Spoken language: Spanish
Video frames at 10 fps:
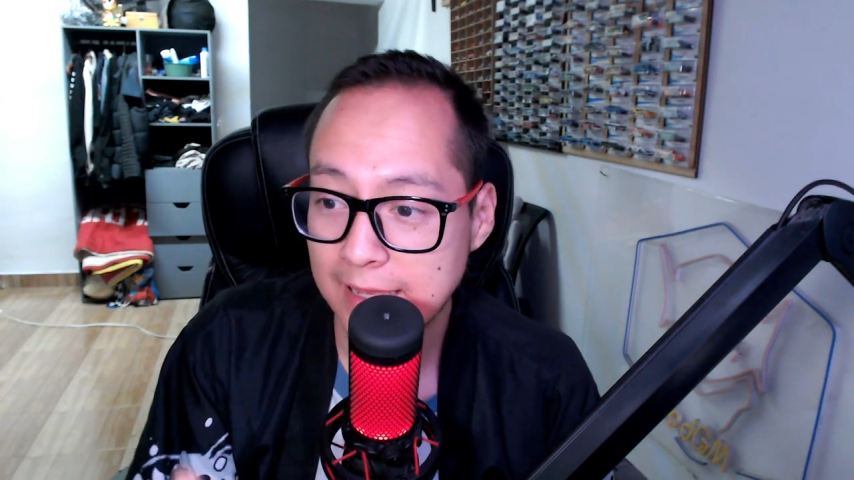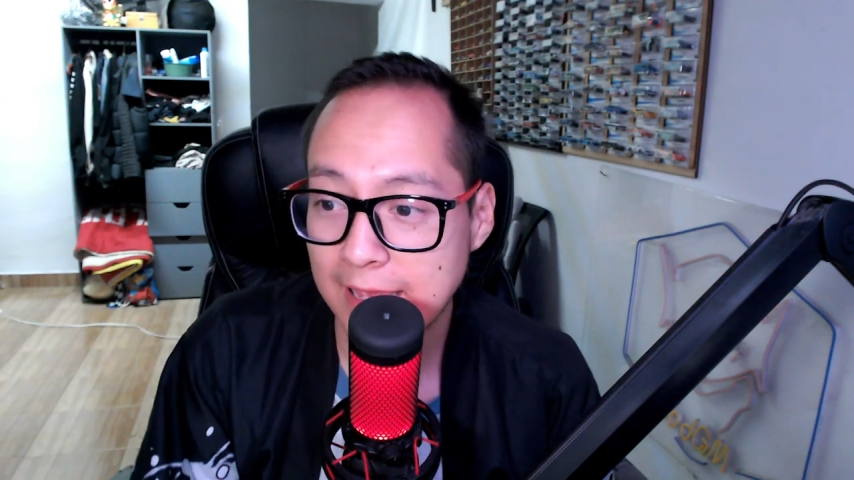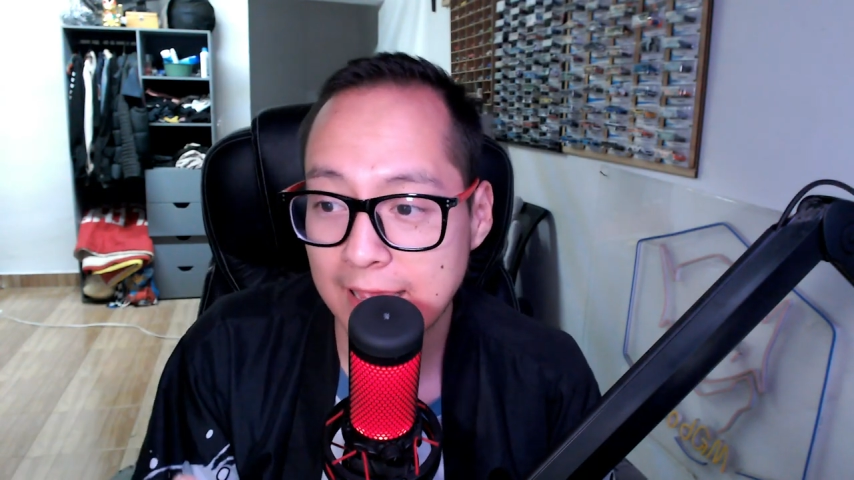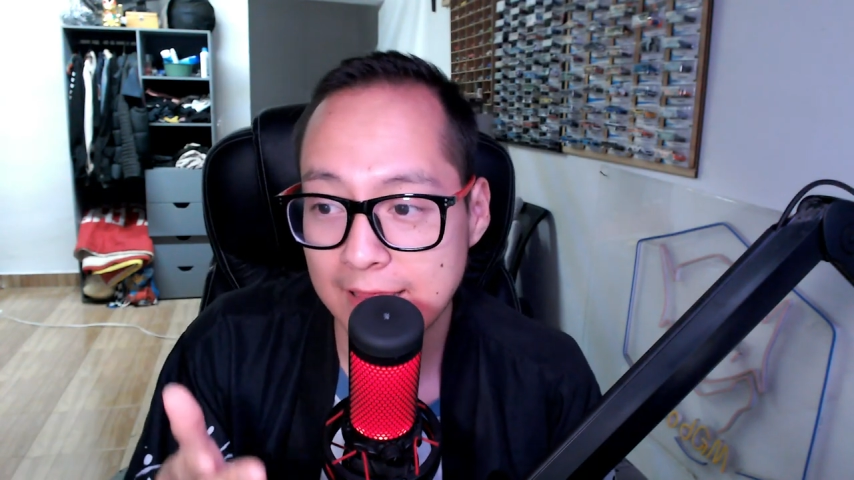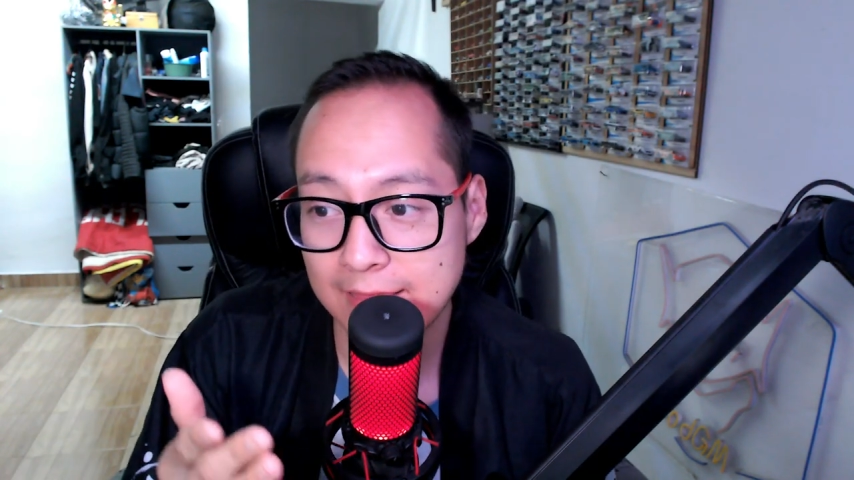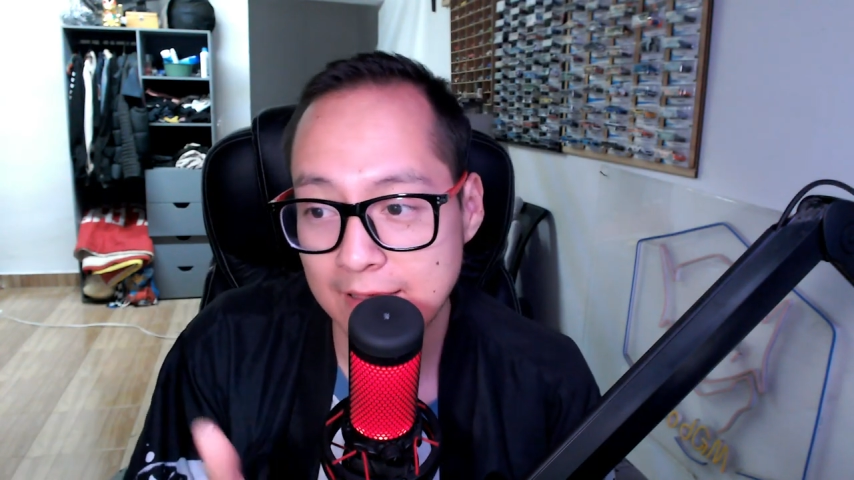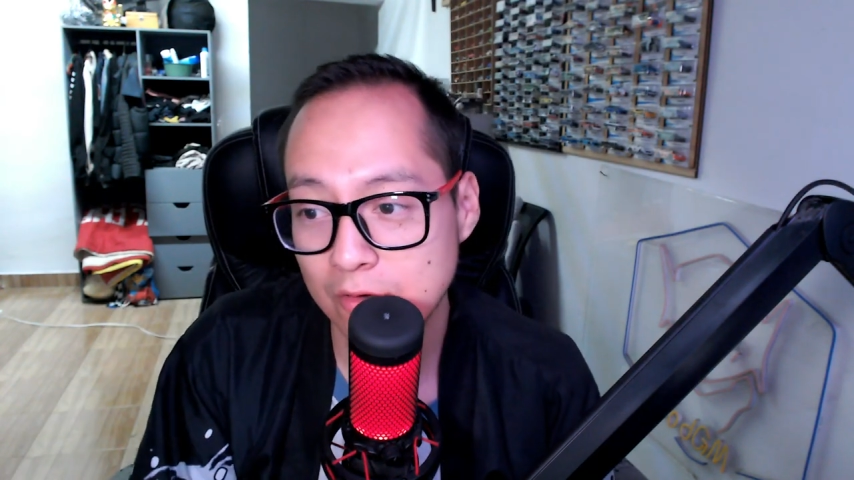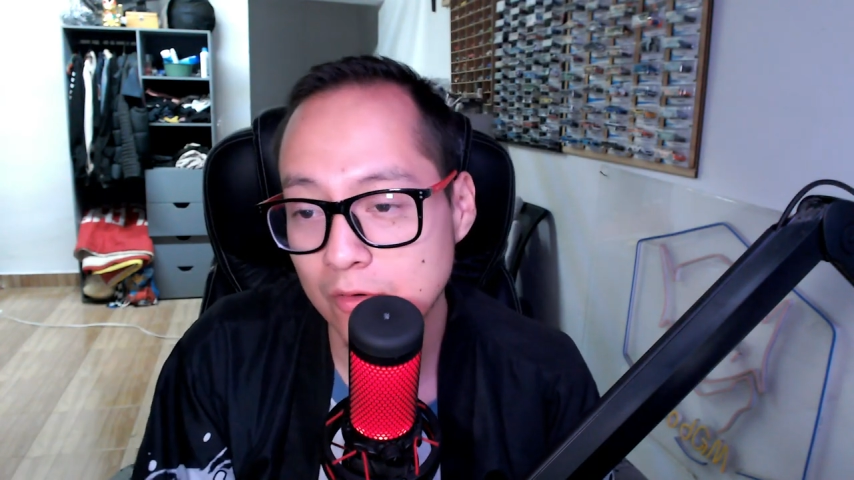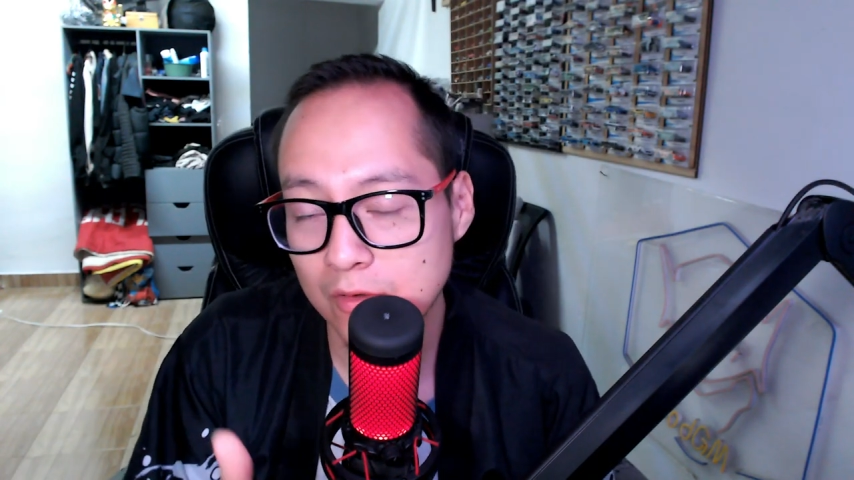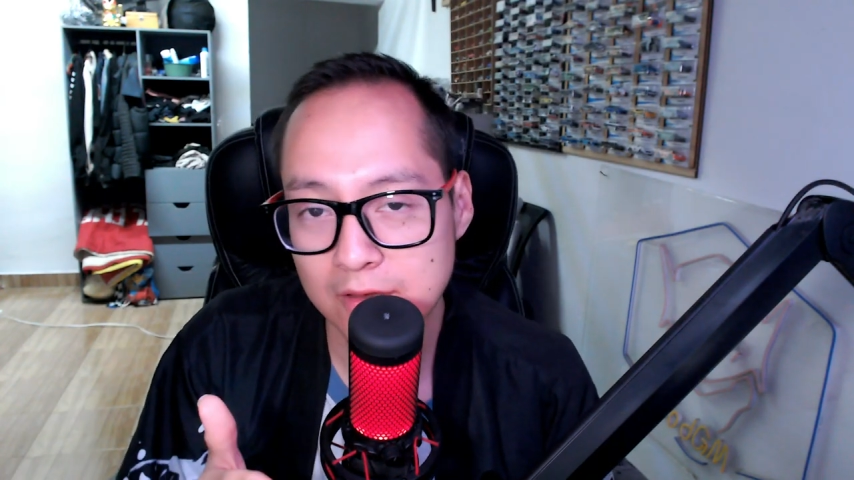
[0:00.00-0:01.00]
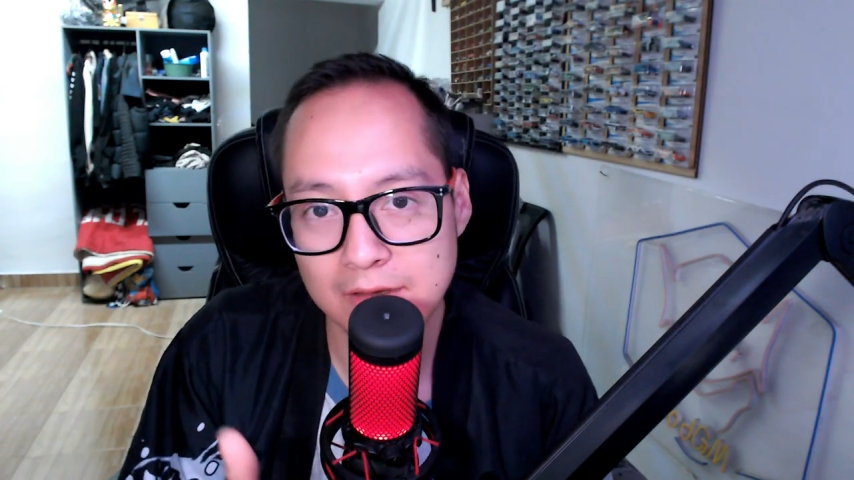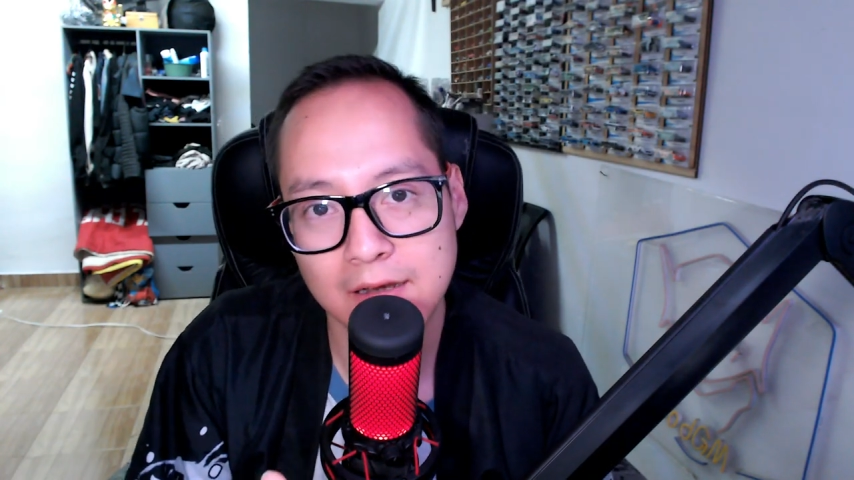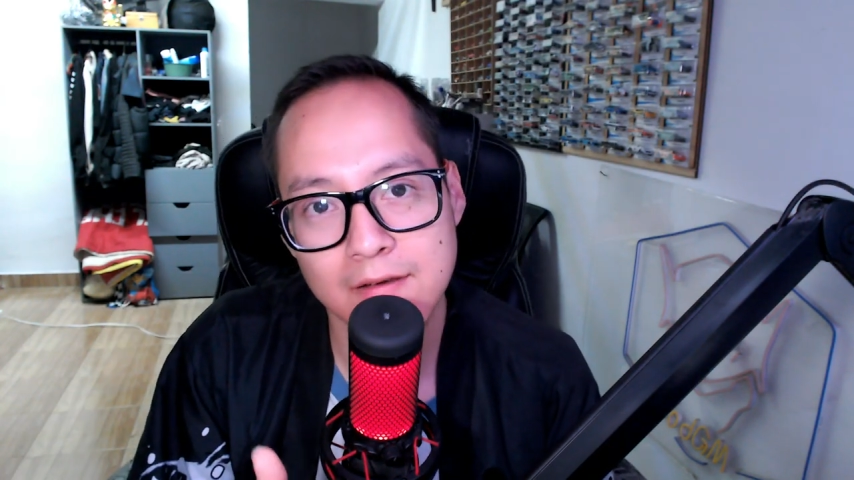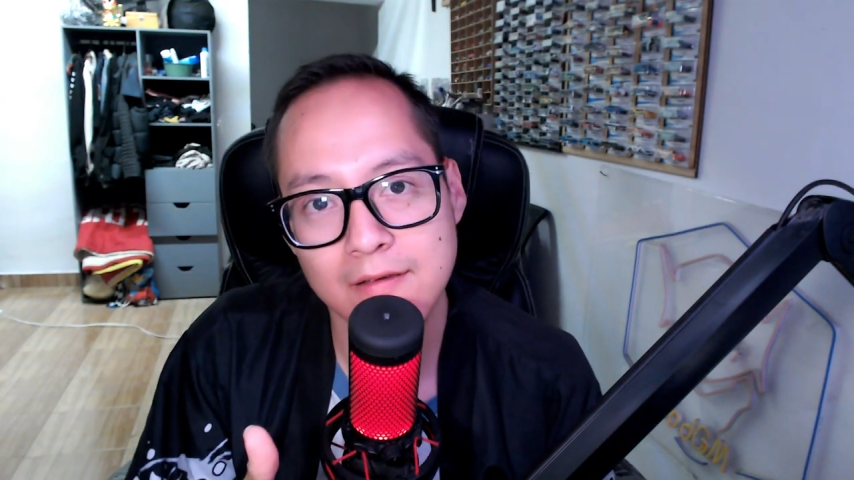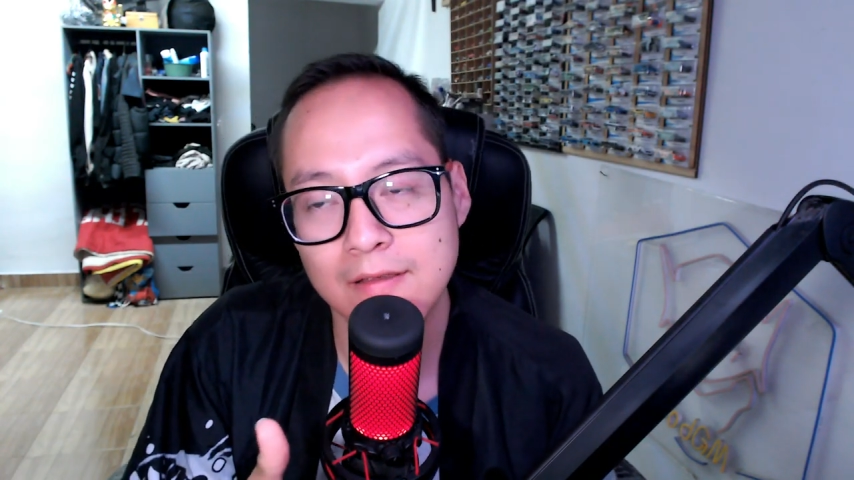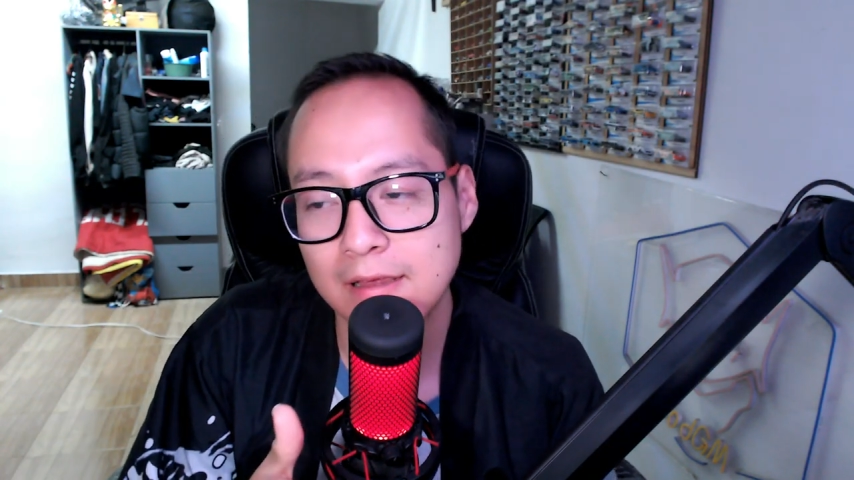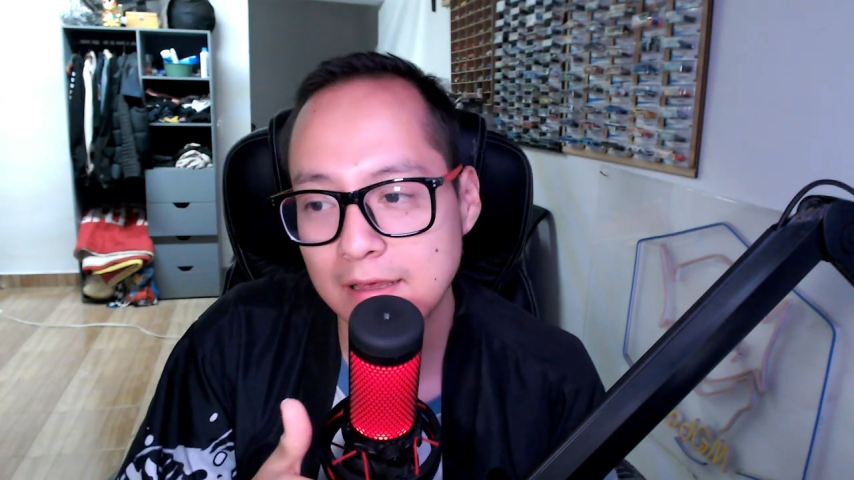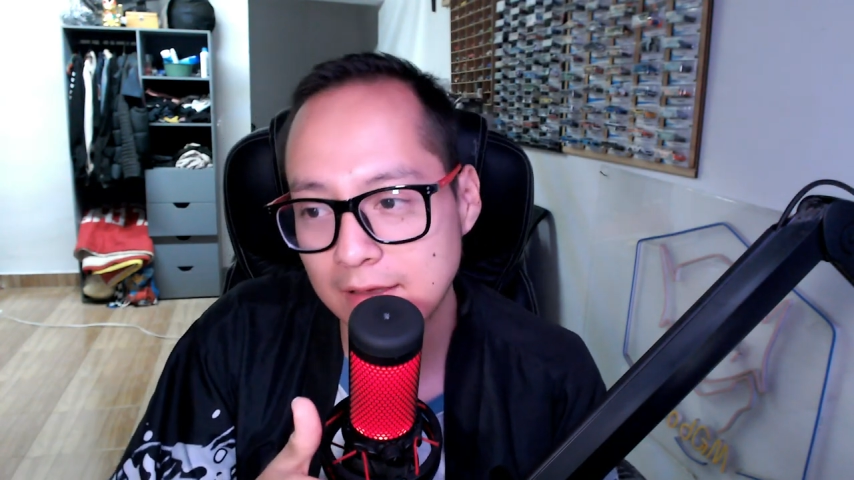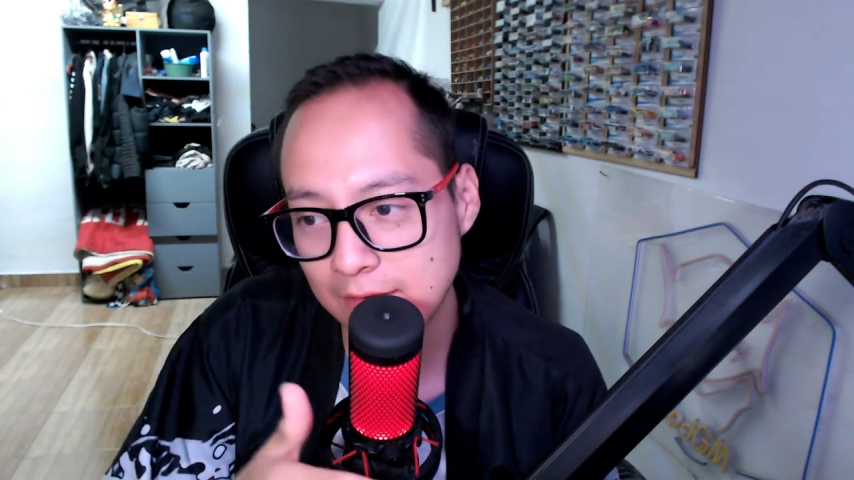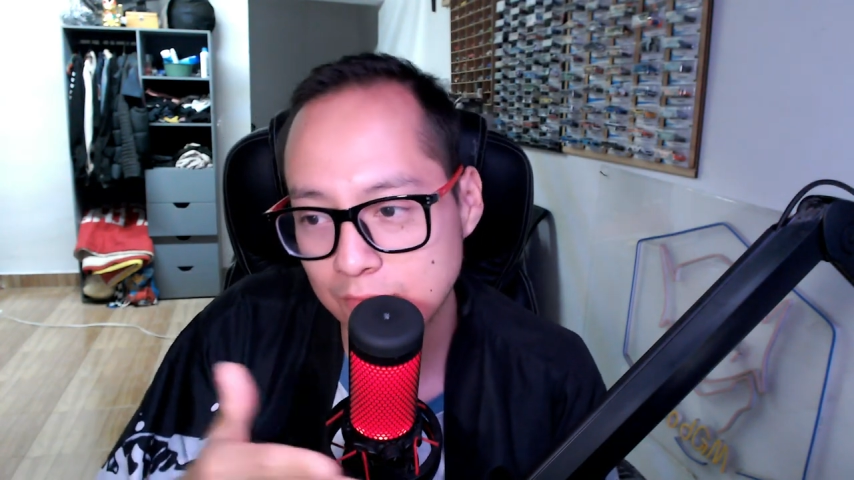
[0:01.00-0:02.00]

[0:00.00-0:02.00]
Que dejó de salirse de